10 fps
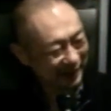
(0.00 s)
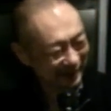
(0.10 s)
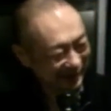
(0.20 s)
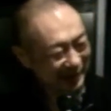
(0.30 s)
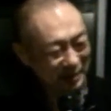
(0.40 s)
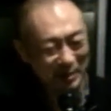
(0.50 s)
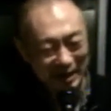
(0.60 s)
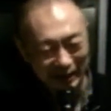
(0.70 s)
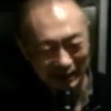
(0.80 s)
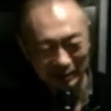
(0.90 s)
なぜ前
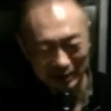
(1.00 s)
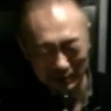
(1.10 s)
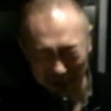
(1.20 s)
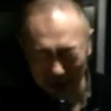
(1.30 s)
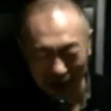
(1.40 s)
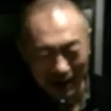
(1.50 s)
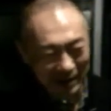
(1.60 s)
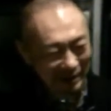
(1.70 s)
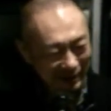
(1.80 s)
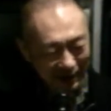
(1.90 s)
川清か、これは
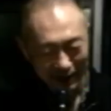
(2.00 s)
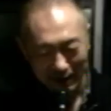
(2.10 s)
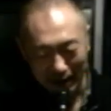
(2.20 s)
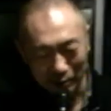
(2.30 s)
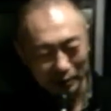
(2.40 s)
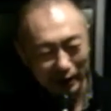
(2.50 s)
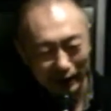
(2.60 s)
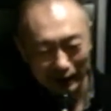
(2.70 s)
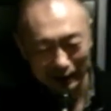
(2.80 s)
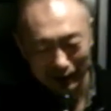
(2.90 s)
後付け
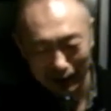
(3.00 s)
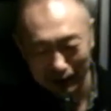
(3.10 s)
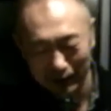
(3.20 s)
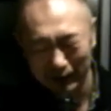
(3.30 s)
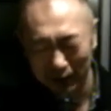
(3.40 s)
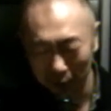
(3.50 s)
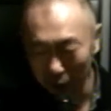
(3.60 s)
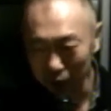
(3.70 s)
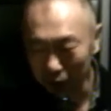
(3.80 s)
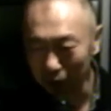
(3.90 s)
で知ったんですけども、本
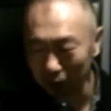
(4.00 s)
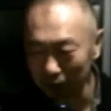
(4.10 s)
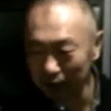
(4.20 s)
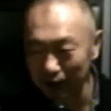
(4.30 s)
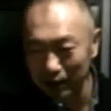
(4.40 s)
当ここ1年